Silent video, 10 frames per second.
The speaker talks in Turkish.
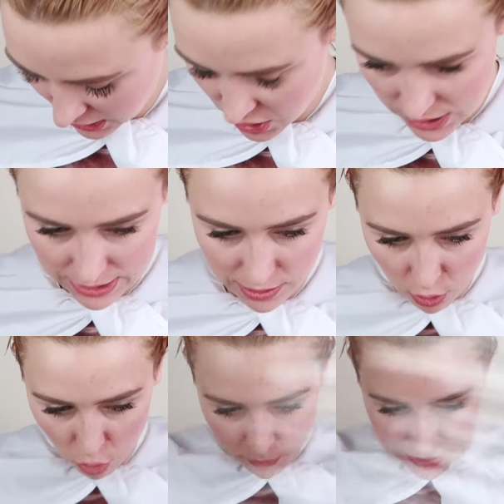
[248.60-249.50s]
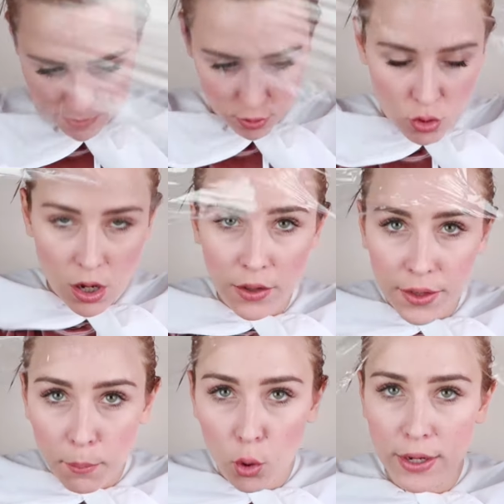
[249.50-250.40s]
geçirin diyor. Benim şu
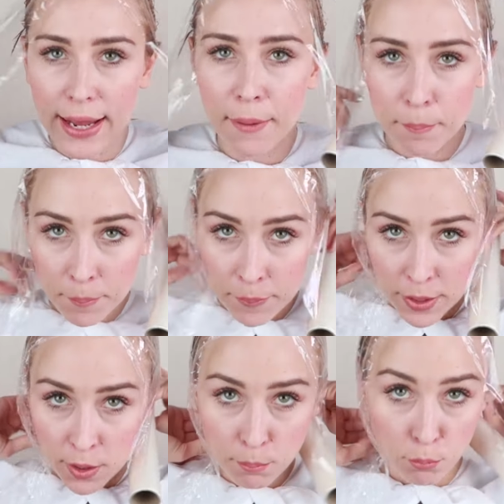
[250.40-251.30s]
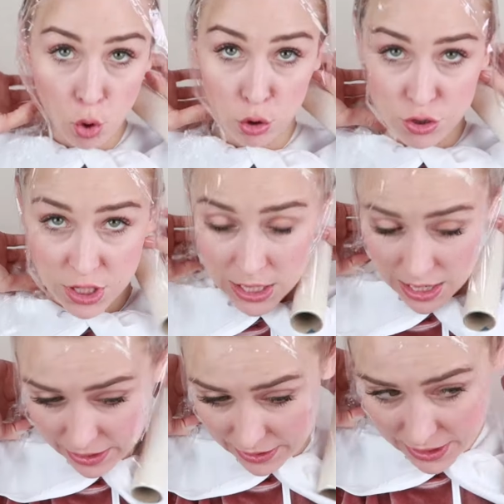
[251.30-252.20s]
anda bonem bu olacak
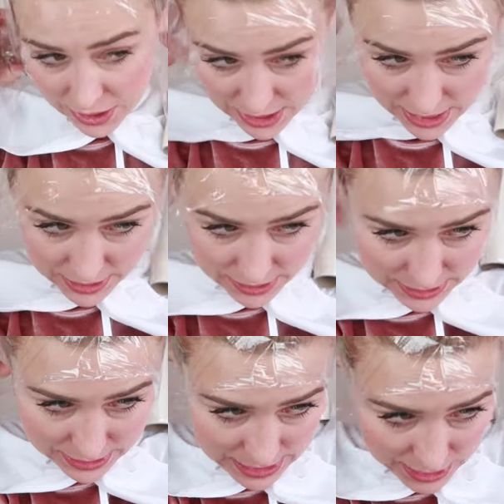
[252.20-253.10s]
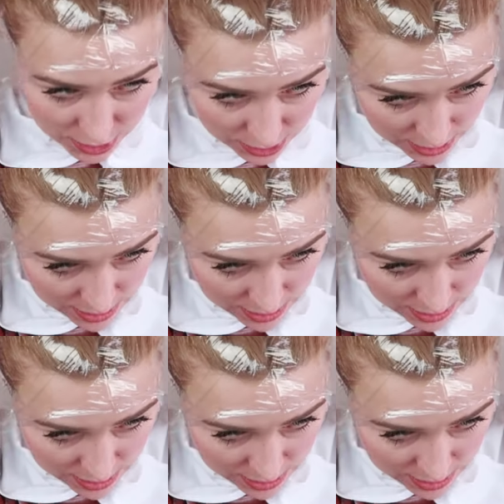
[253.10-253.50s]
arkadaşlar. Stretch